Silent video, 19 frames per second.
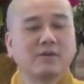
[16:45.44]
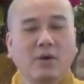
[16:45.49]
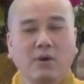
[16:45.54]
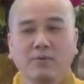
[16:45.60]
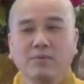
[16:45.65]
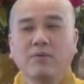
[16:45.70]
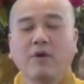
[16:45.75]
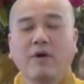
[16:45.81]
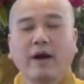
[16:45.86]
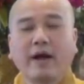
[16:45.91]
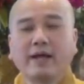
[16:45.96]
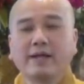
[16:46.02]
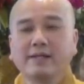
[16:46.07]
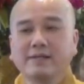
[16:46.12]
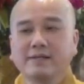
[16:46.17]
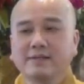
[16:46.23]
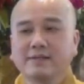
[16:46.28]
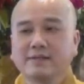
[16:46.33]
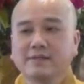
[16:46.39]
tổn
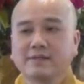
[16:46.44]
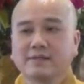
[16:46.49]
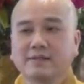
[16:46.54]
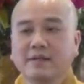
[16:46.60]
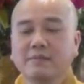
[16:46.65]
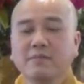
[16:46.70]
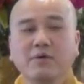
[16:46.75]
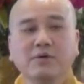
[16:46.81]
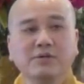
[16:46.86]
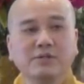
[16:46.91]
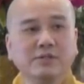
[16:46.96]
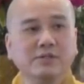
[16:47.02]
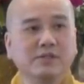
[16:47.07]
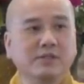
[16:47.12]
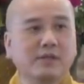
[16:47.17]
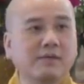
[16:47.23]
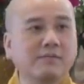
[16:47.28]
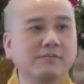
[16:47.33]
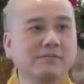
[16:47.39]
hoại cái môi
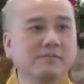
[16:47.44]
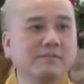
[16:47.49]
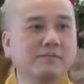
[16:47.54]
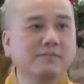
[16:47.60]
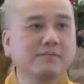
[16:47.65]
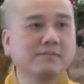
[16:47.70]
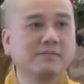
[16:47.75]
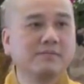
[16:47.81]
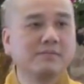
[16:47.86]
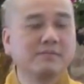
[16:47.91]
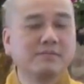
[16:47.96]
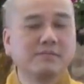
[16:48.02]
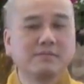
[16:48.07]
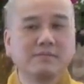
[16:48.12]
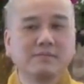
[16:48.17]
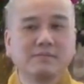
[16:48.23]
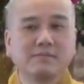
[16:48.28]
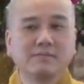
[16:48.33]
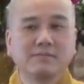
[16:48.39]
trường sống
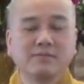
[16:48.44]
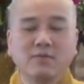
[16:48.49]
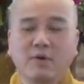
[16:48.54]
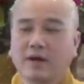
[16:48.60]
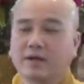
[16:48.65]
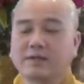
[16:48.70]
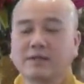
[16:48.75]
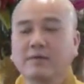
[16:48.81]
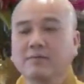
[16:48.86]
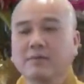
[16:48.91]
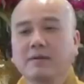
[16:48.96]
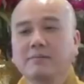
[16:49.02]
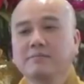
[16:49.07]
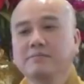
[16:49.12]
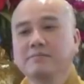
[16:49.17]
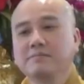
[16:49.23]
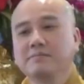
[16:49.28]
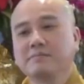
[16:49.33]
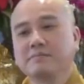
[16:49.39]
quan trọng lắm